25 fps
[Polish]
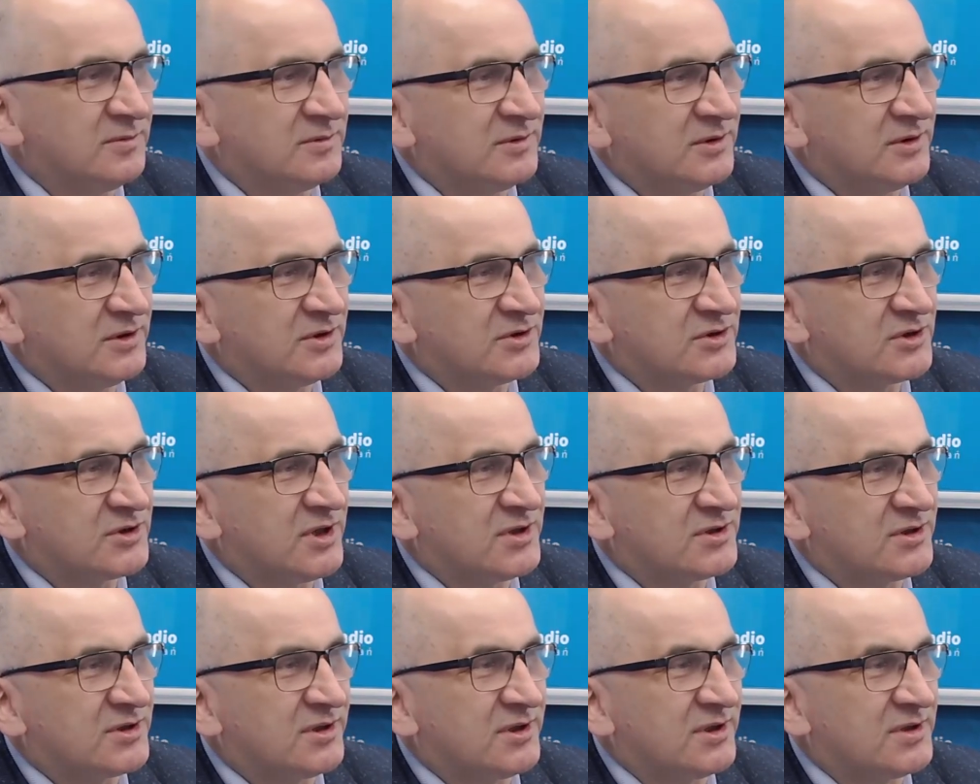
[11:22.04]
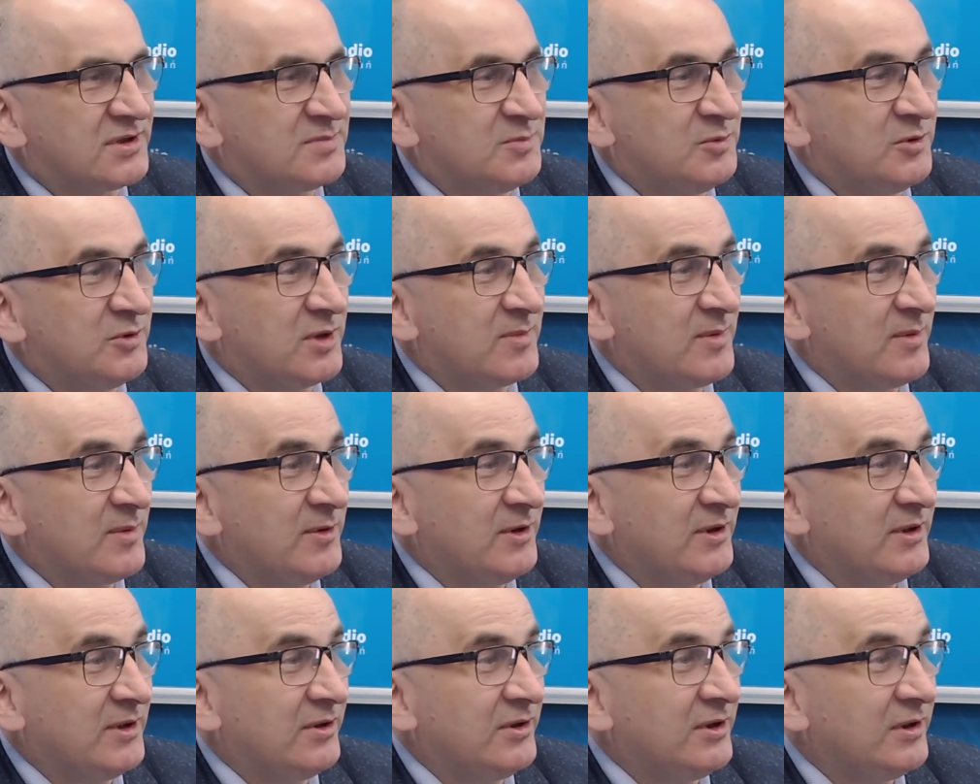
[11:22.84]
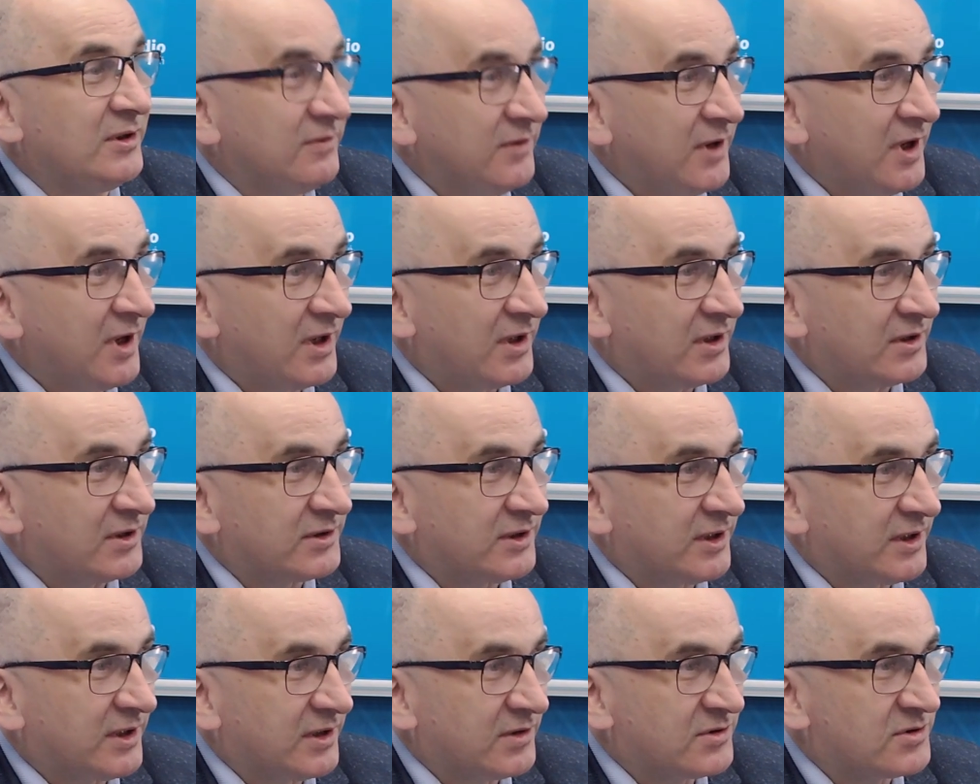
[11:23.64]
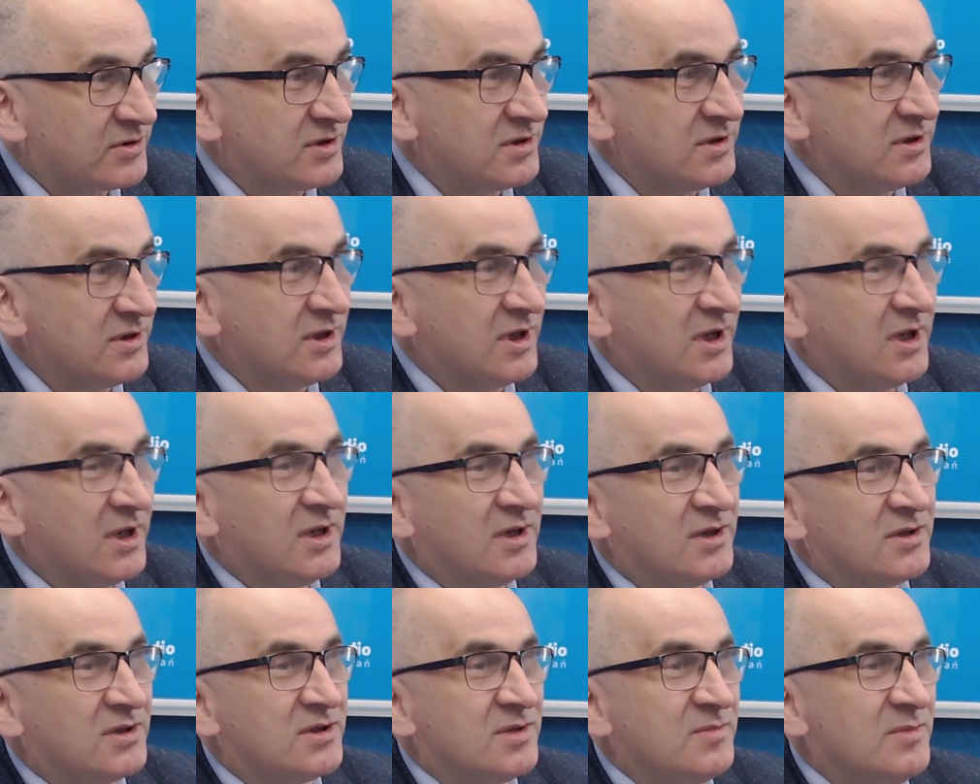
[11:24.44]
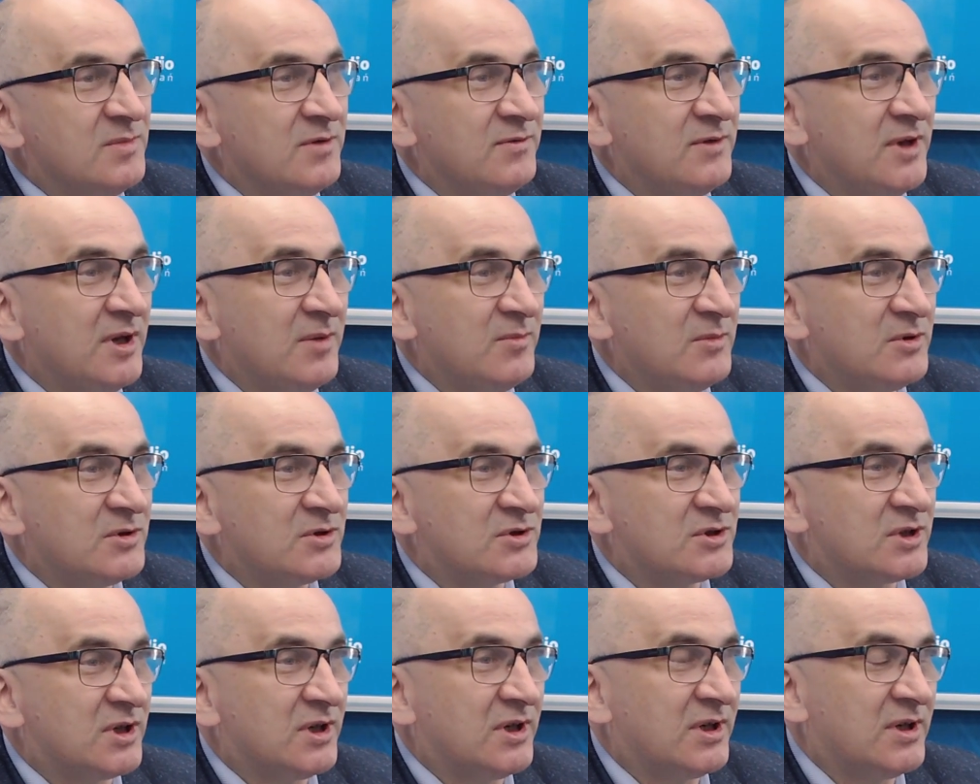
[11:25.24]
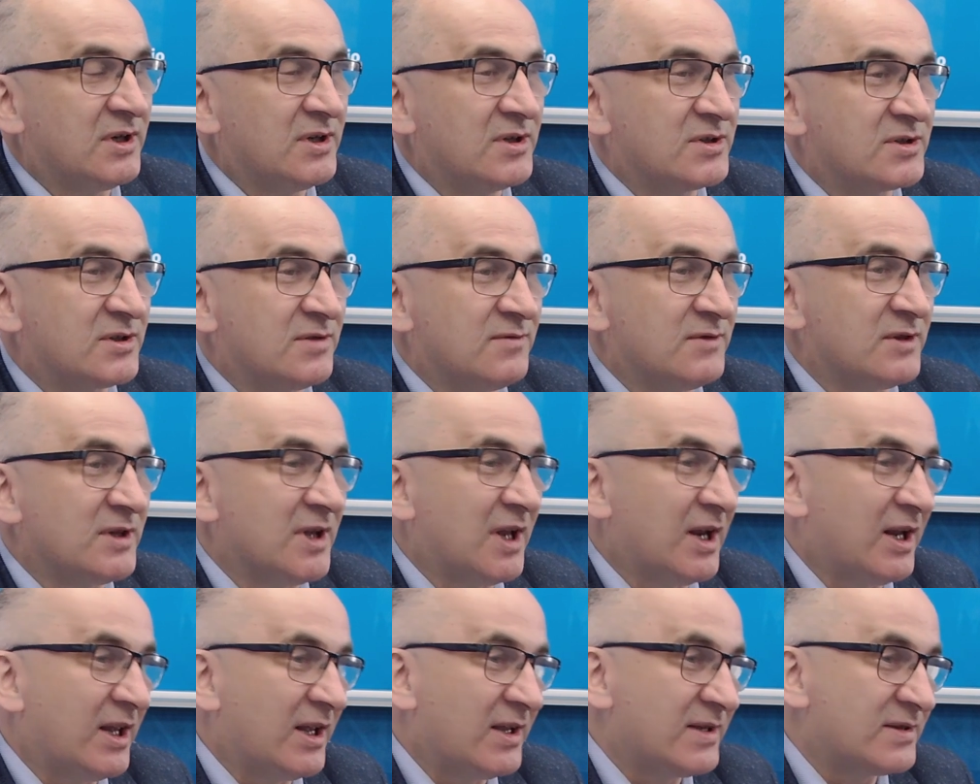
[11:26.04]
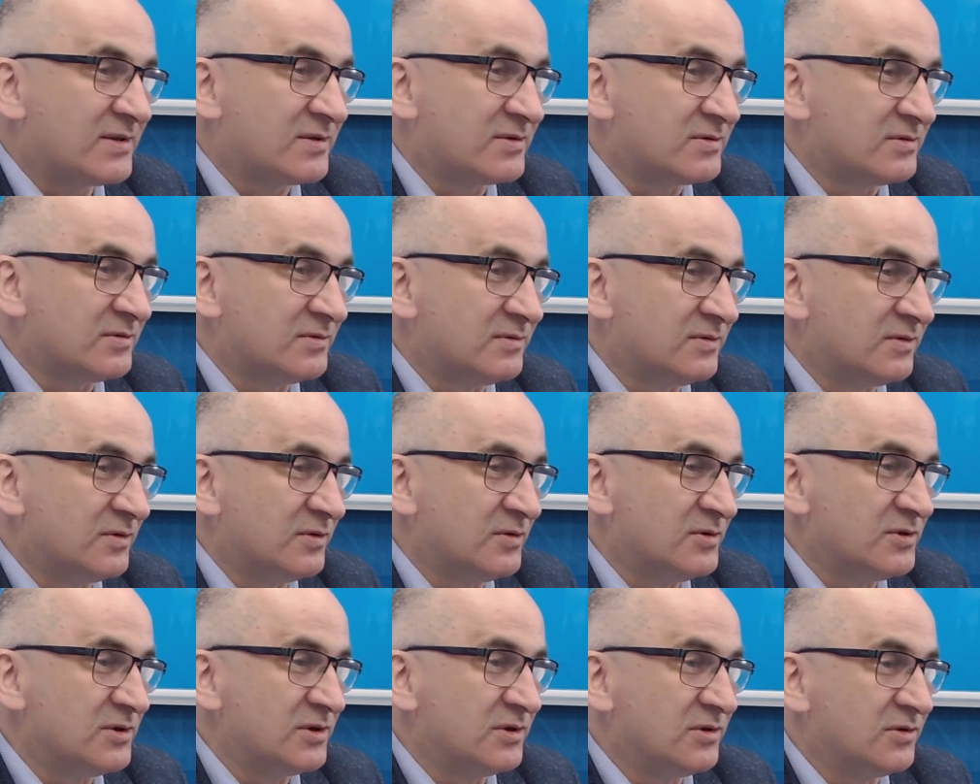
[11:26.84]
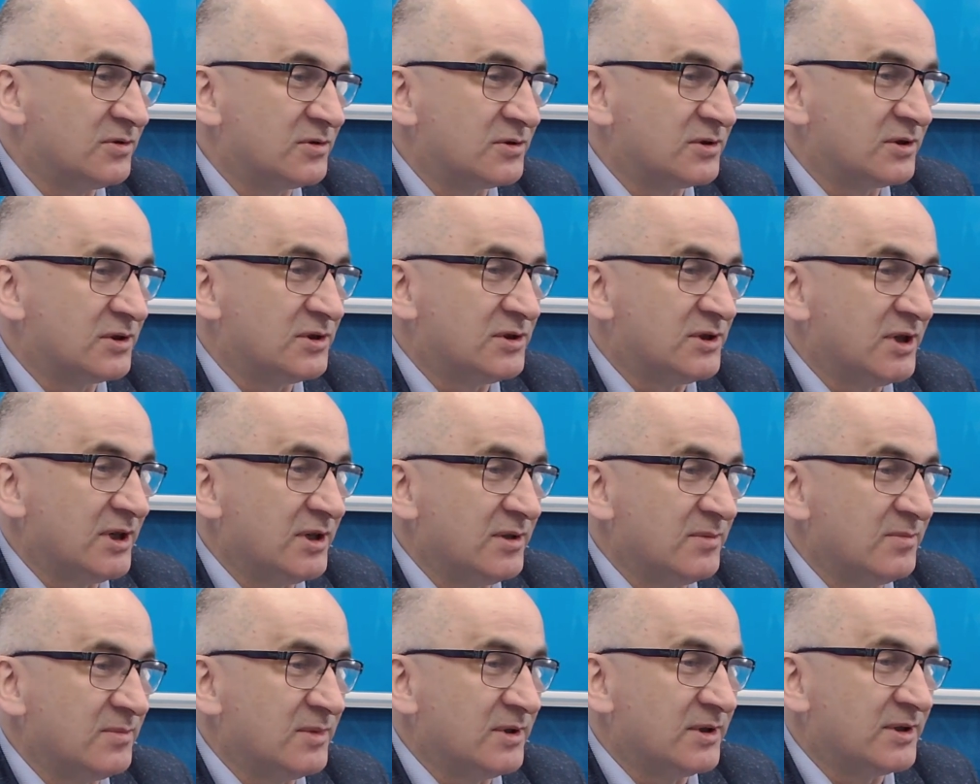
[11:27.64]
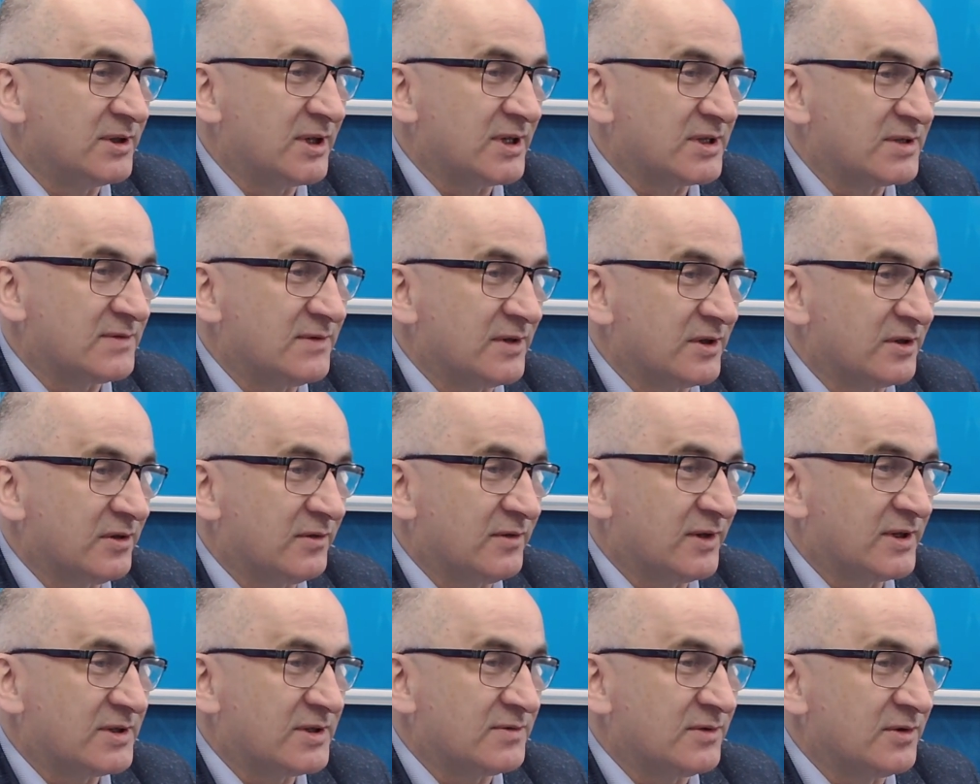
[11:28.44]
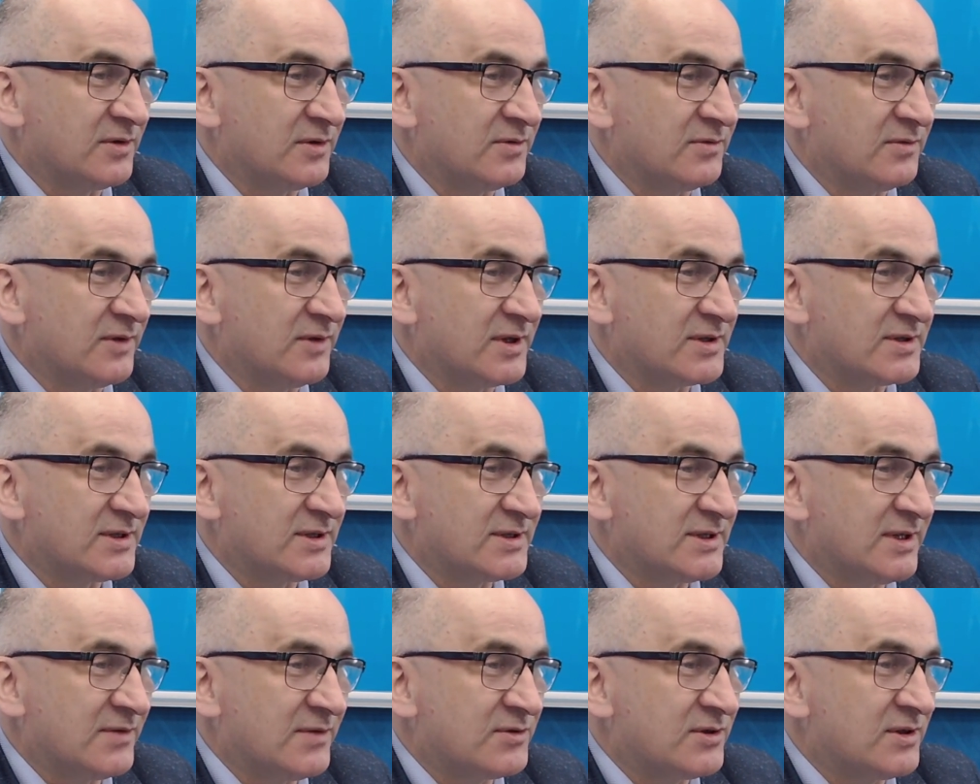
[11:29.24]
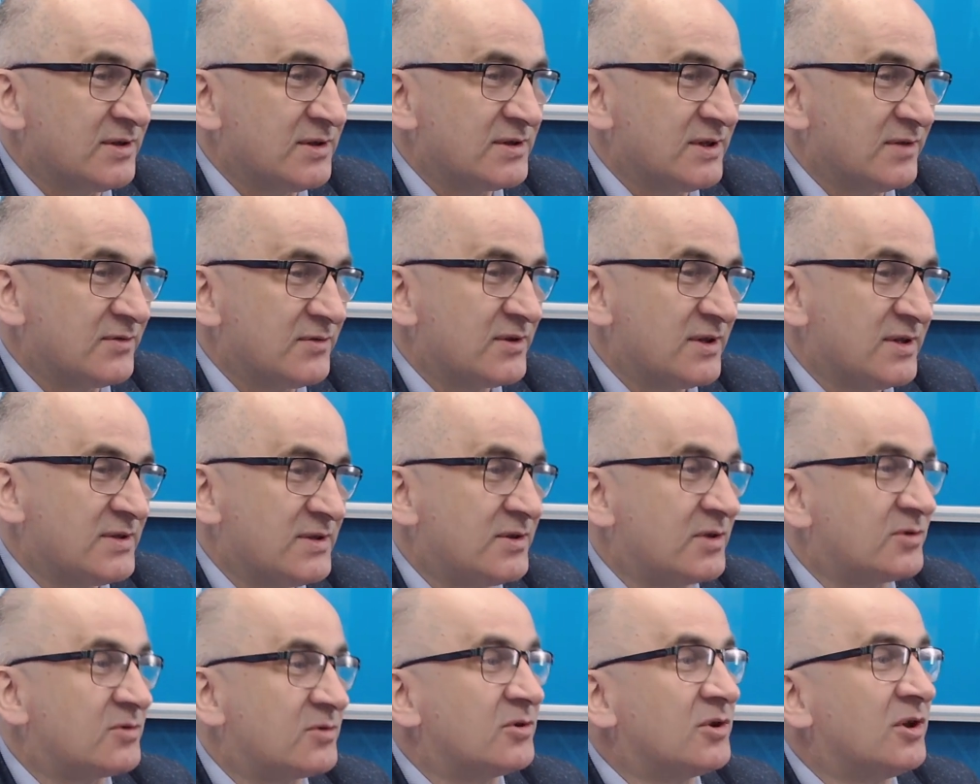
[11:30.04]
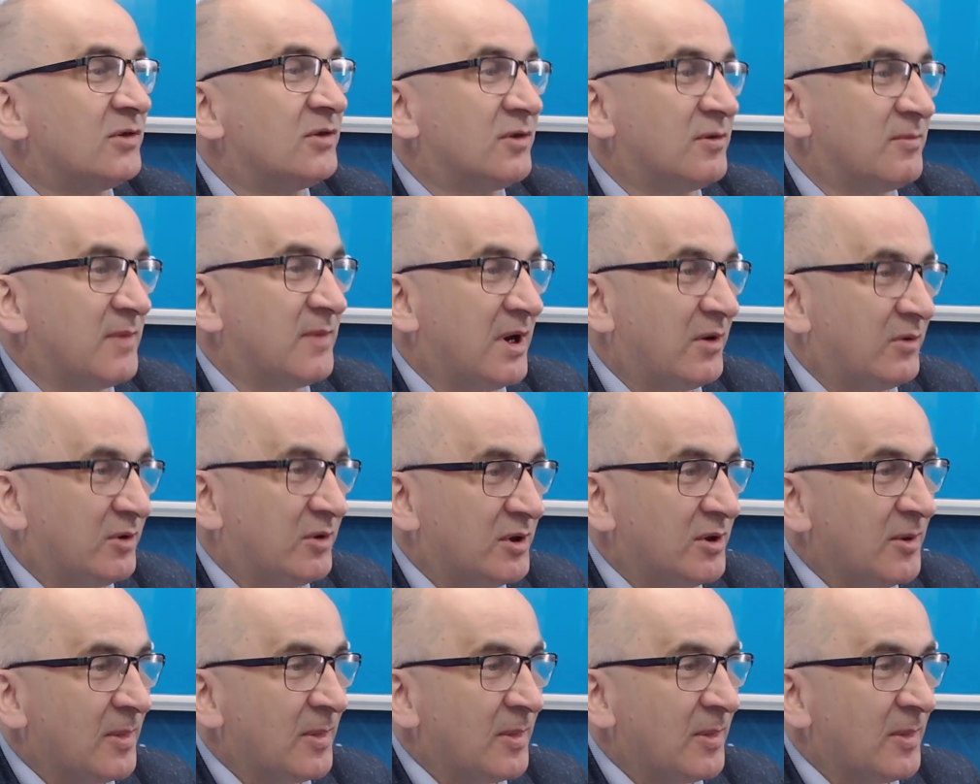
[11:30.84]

że, że tych spółek mamy no niewiele, tak? Czyli, czyli my wiemy, że, że wynalazców, ludzi, którzy chcieliby transferować swoją wiedzę, zawsze, zawsze jest stosunkowo mało.